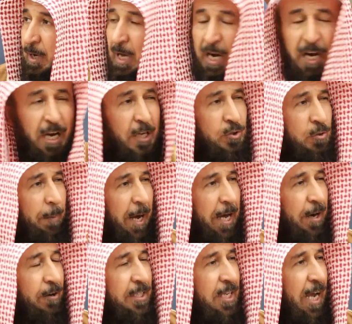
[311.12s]
قال الله
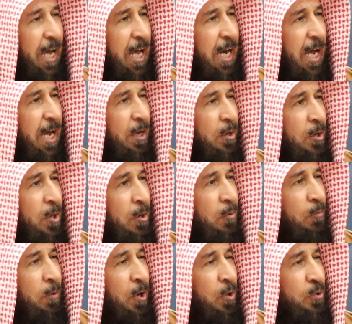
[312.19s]
سبحانه وتعالى
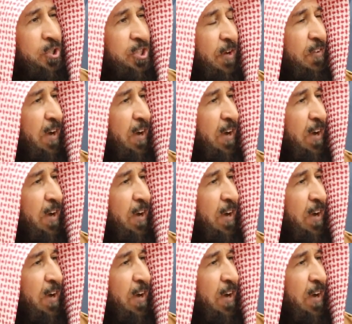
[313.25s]
والرجز